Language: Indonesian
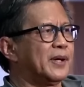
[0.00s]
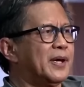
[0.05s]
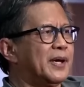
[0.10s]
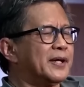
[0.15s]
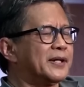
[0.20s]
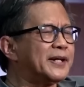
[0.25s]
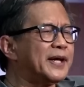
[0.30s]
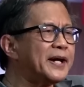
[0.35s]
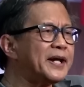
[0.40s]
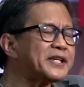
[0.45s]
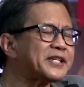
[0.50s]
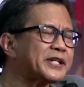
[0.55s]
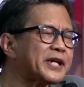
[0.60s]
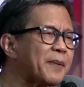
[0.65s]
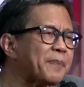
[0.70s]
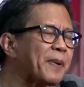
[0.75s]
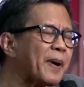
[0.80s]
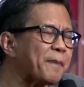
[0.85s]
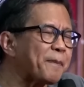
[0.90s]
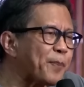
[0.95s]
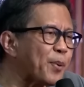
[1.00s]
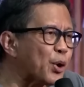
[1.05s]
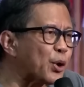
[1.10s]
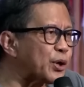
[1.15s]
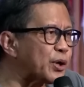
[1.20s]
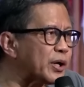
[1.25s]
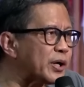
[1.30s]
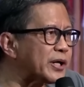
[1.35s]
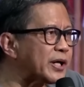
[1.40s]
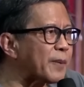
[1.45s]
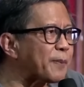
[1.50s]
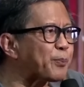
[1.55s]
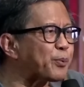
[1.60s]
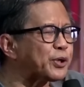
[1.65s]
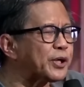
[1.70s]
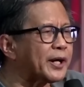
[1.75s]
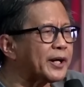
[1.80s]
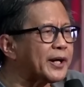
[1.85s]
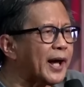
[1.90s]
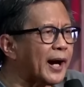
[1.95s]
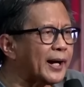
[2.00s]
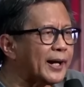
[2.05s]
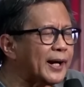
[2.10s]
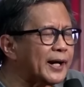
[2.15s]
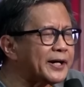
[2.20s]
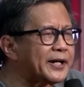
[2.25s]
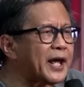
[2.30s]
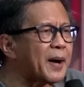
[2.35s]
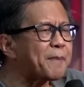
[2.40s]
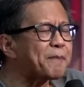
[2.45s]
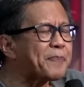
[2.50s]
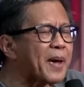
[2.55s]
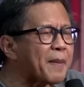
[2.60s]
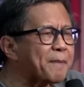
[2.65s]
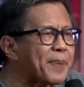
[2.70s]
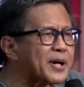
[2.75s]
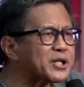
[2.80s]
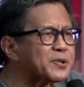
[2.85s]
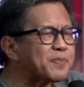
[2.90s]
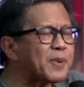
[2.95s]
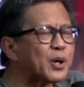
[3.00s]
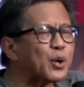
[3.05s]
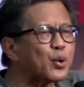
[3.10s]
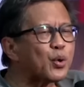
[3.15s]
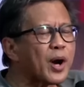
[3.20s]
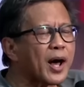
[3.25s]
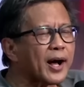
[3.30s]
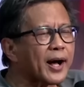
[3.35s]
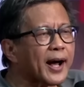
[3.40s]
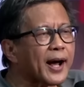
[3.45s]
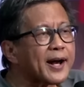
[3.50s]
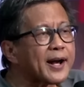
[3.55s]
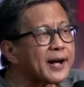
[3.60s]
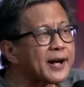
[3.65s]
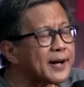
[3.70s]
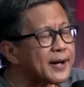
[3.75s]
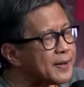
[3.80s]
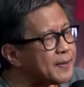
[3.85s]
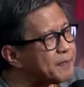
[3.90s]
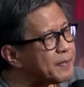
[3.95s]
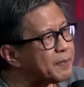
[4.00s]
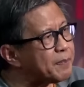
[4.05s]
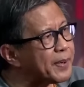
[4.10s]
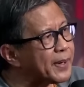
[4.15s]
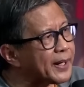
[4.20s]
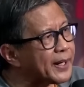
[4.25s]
Jadi siapapun yang punya dalil dia bebas menggunakan mimbar